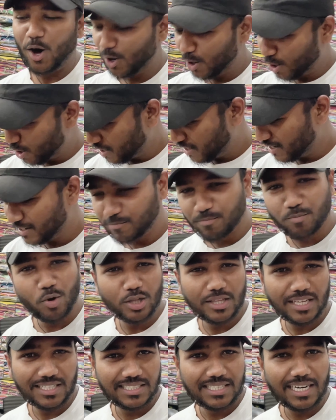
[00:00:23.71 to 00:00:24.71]
और
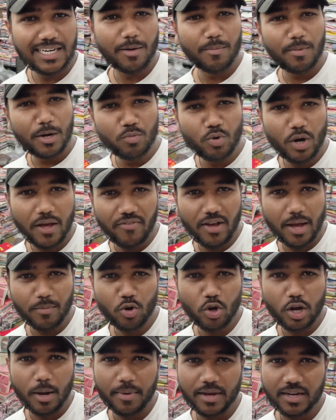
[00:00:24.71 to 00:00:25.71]
बहुत अच्छा डबल मुनाफा
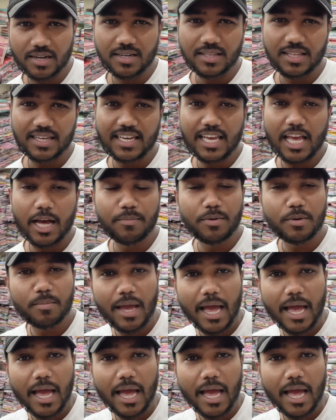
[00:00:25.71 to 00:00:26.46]
आपको कमा कर देगी अभी